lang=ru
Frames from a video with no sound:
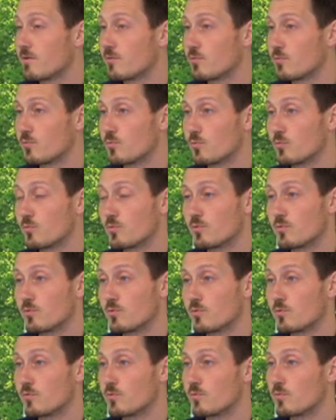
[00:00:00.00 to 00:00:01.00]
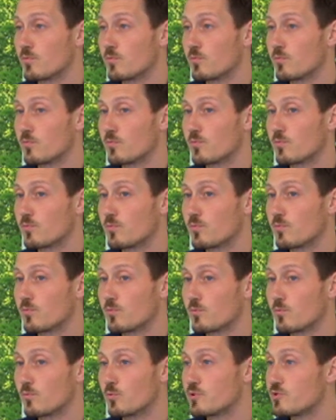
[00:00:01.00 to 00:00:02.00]
Эмоция.
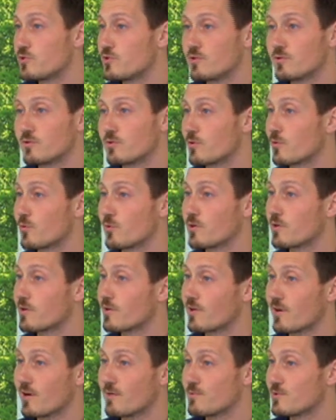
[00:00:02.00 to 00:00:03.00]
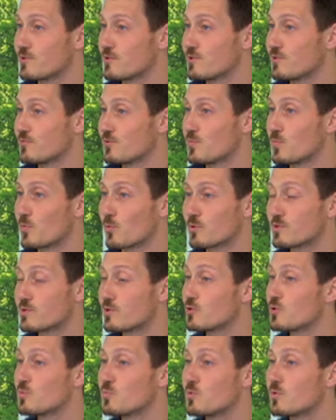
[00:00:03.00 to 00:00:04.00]
Очень такой каверзный вопрос.
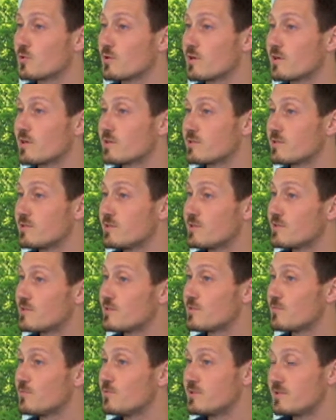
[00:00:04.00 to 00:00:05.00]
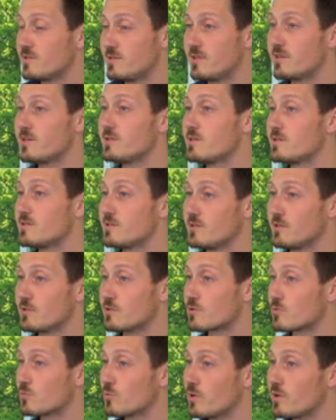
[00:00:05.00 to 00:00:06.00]
Я думаю, а здесь везде есть и
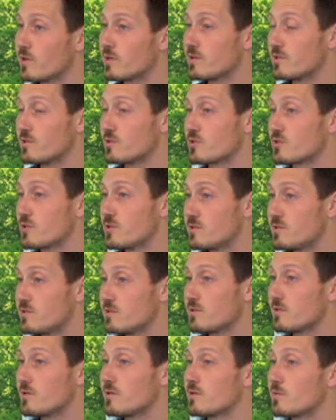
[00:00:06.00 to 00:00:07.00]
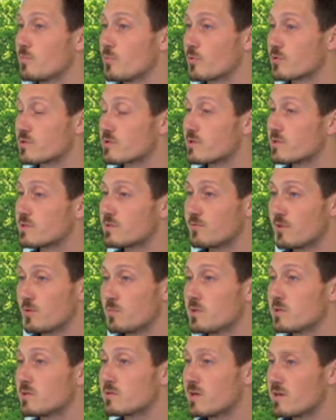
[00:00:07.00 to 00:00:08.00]
история, и жизнь, и просто
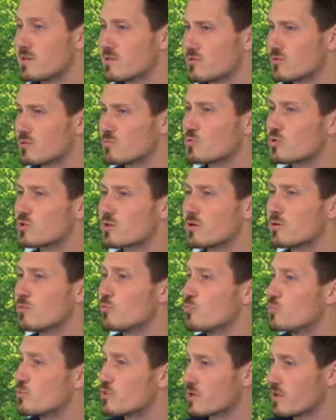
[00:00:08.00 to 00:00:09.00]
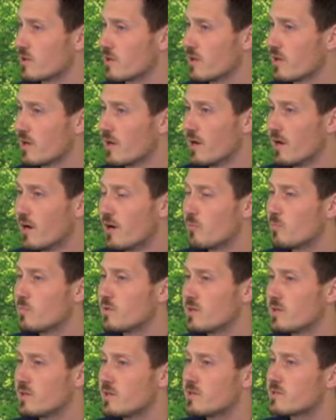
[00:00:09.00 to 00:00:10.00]
современный танец, немножко глубже.
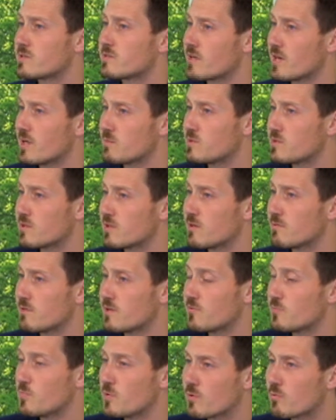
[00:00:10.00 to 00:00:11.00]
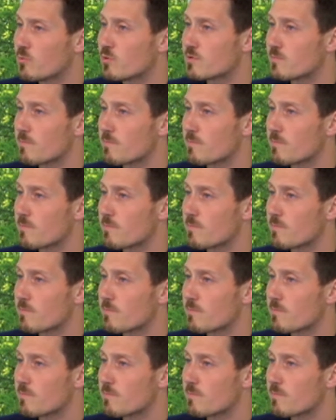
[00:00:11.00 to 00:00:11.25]
Мы стараемся говорить... Со в первую...